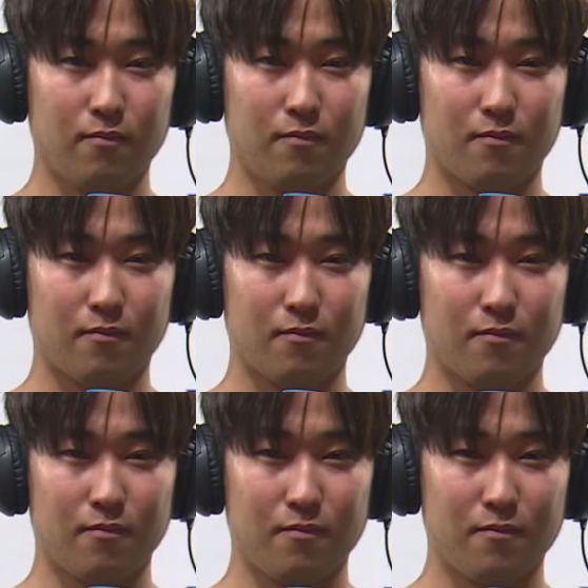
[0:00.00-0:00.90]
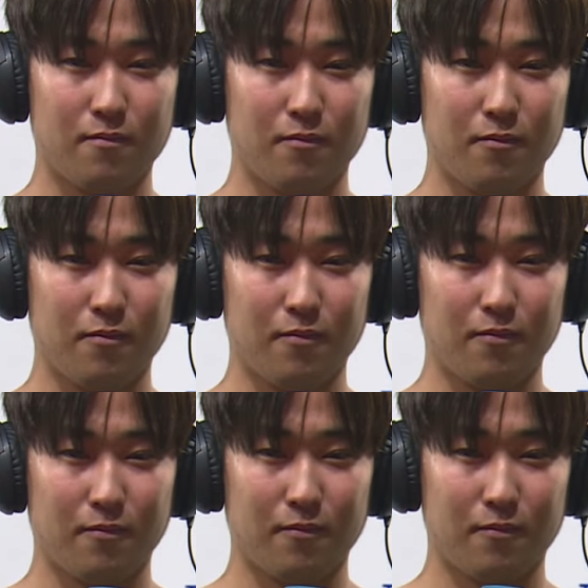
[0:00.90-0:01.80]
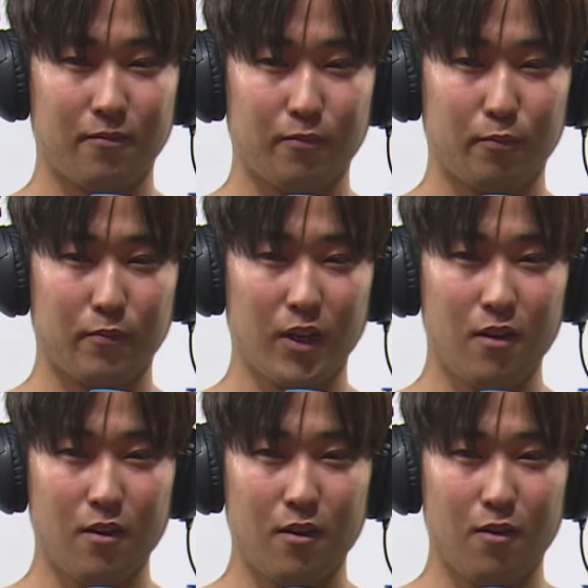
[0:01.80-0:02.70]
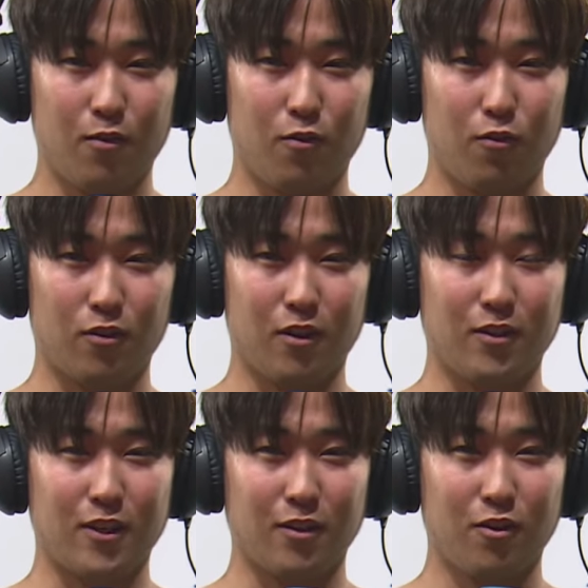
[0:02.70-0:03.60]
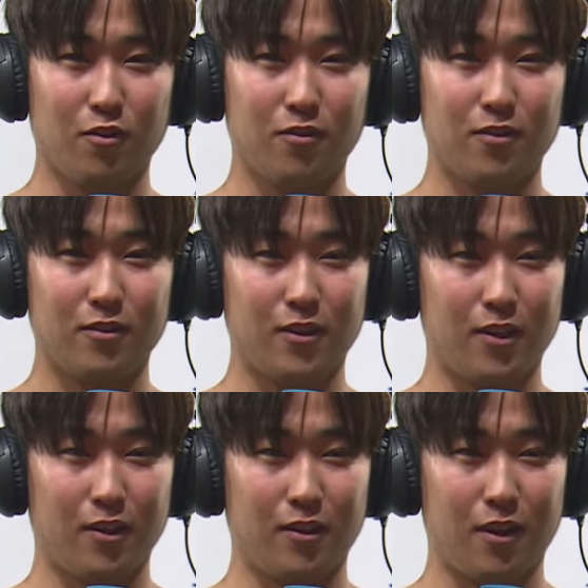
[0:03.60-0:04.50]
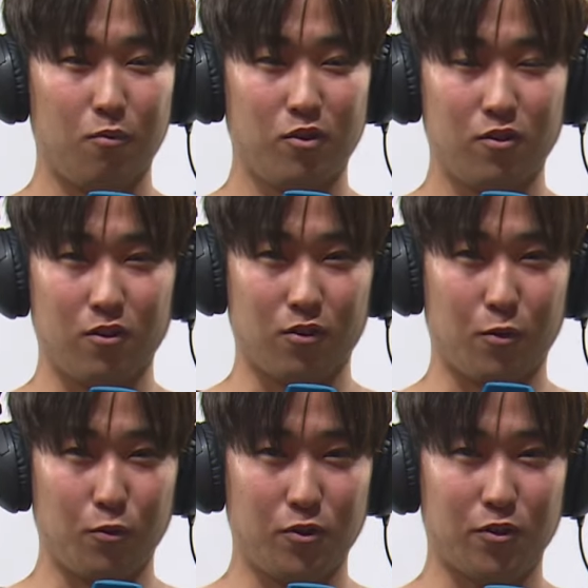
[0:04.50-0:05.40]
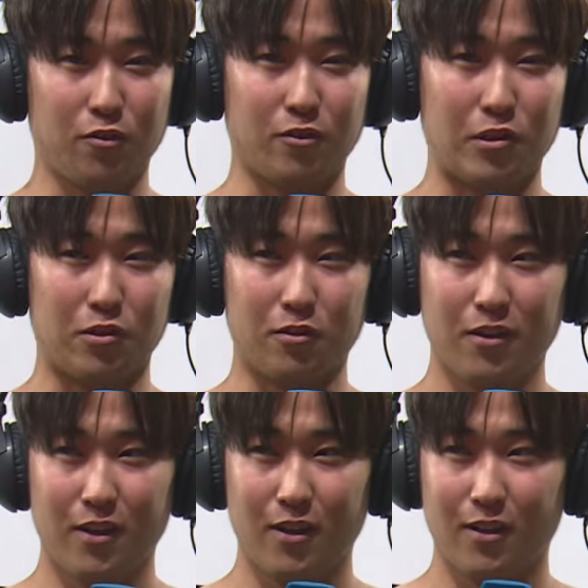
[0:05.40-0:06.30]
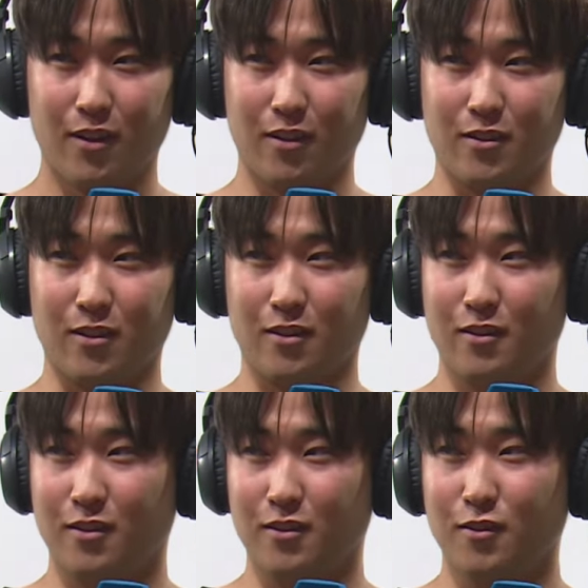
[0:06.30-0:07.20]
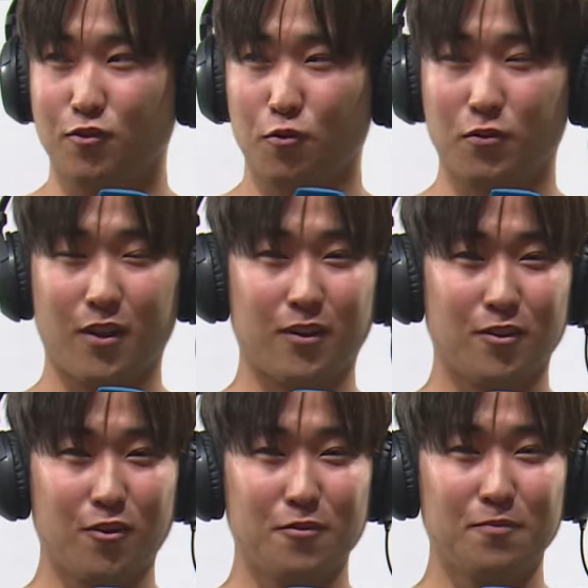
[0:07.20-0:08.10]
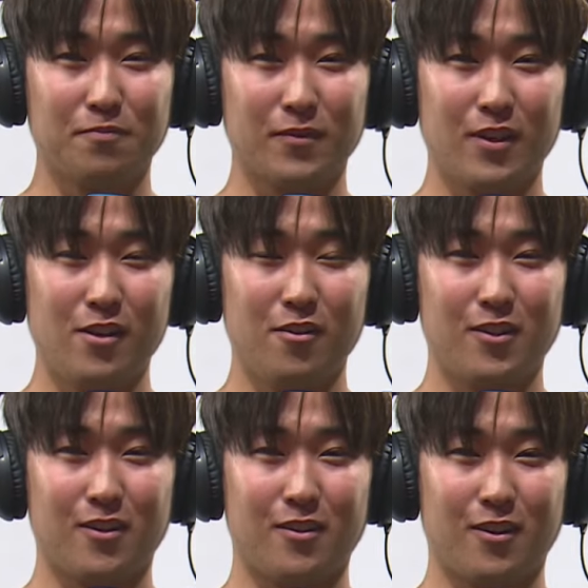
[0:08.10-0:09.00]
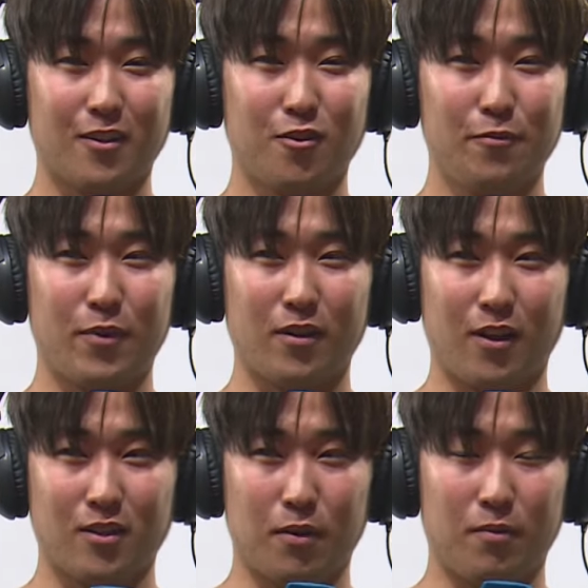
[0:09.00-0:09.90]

상대로 좀 어떤 각오였는지 궁금합니다. 어 일단 작년 제 데뷔전이 여기 고척이었는데요. 네. 아직 그 후로 딱 처음 1년 지나서 딱 처음 발, 다시